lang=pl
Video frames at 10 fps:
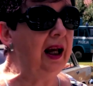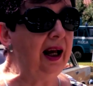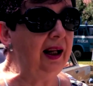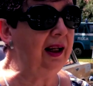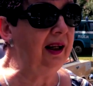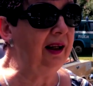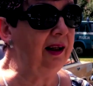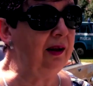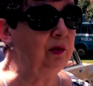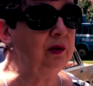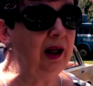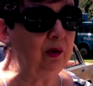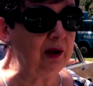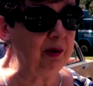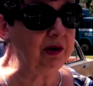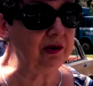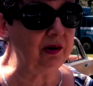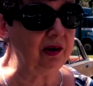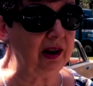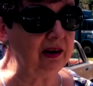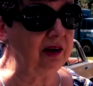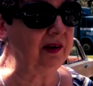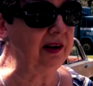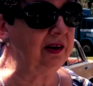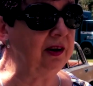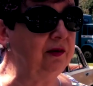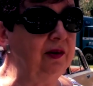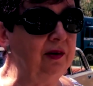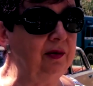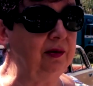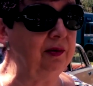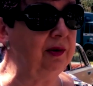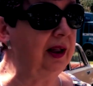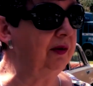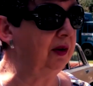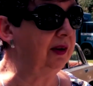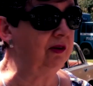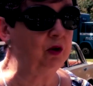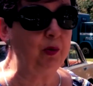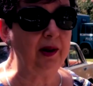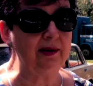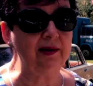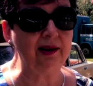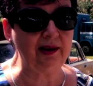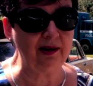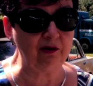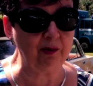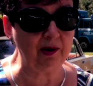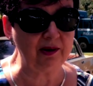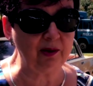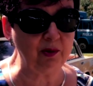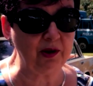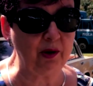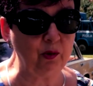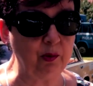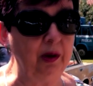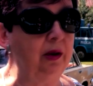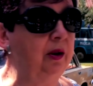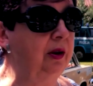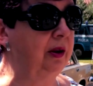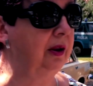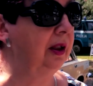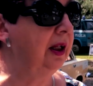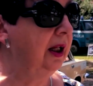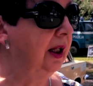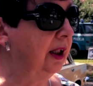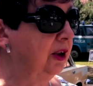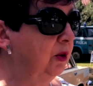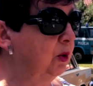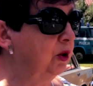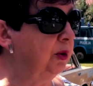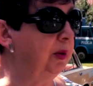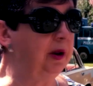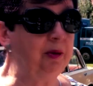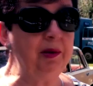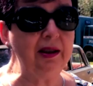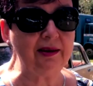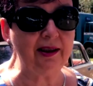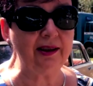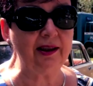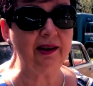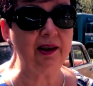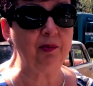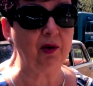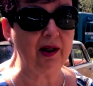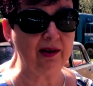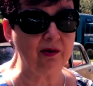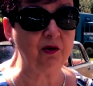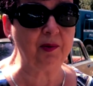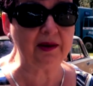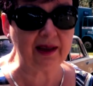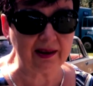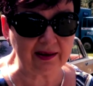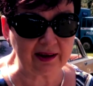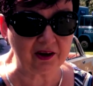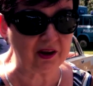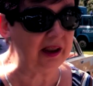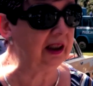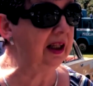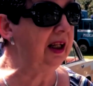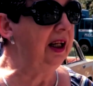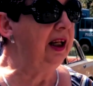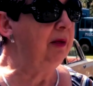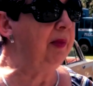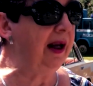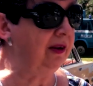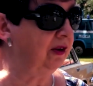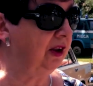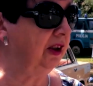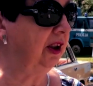ale udało nam się zorganizować i nawiązać współpracę z jedynym w Polsce Muzeum Służb Milicyjnych i Pojazdów Specjalistycznych. Bardzo się